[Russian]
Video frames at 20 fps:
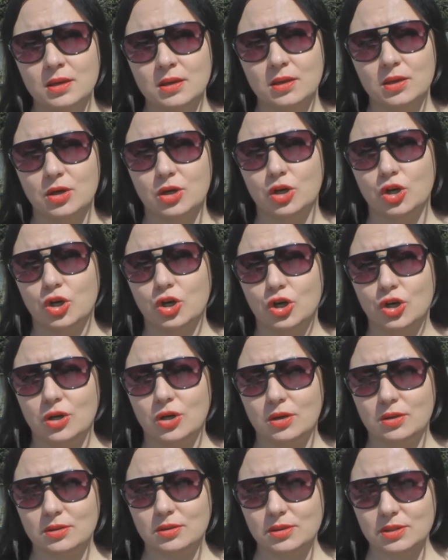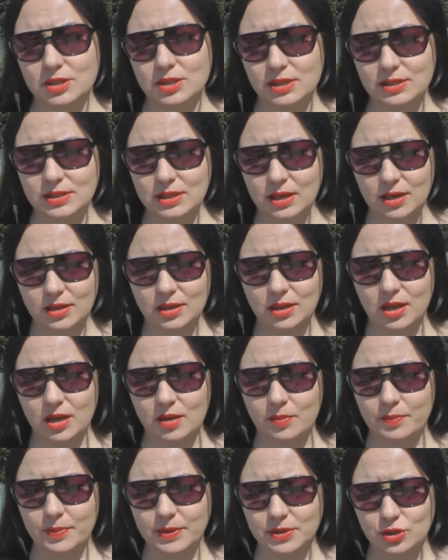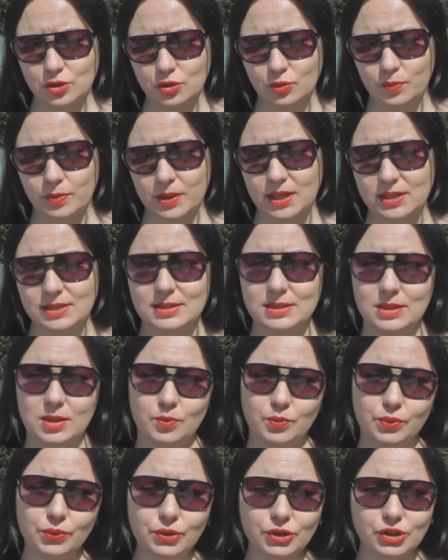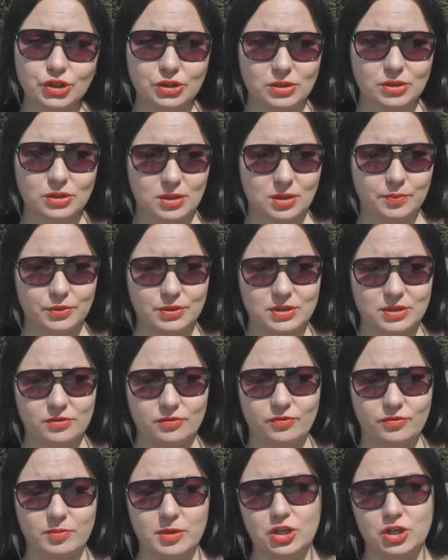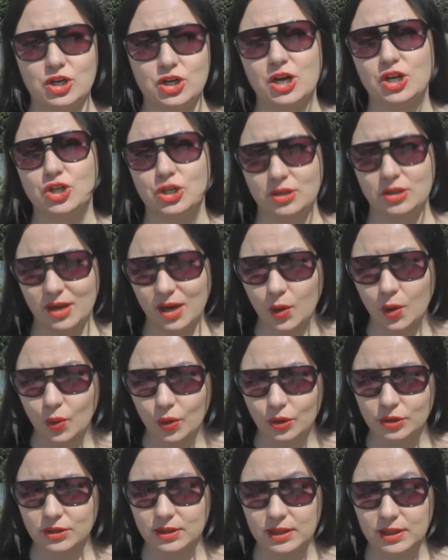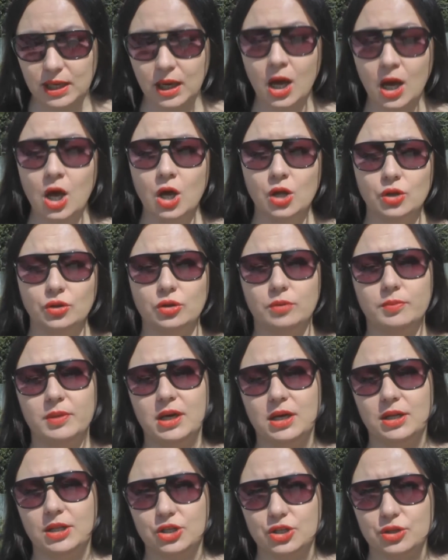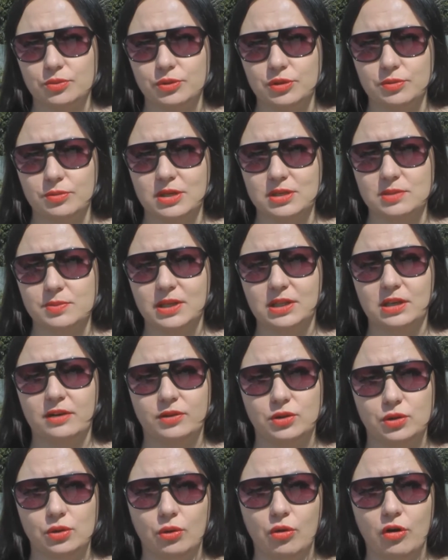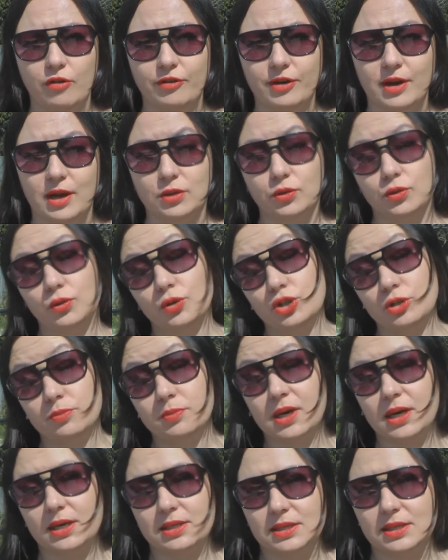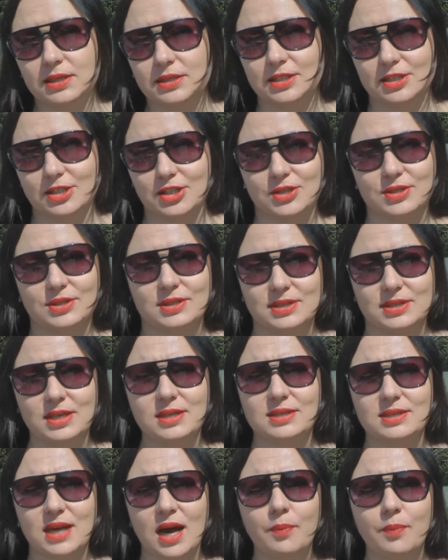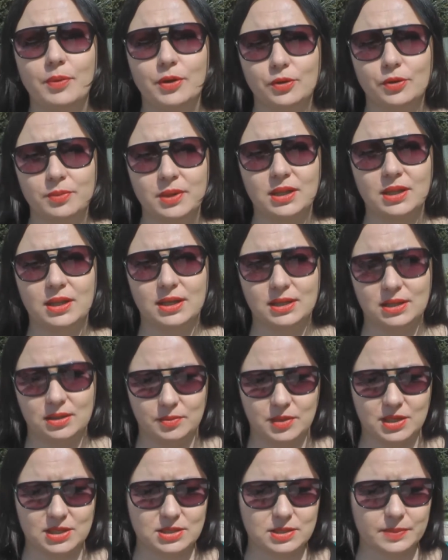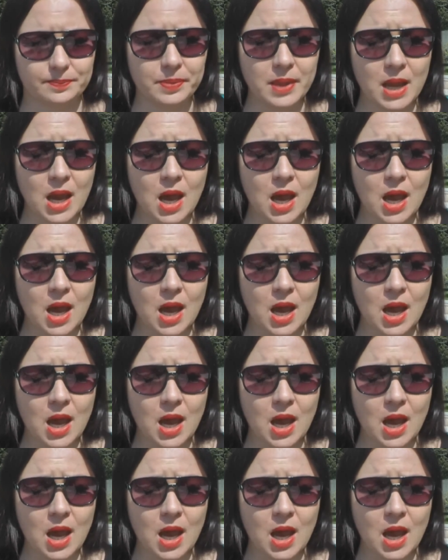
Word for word: Э, с их стороны поступать не будет, допустим, в ближайшие три года, да, то мы, конечно, будем рассматривать другой вариант. Но очень бы хотелось остаться здесь, я полюбила это место.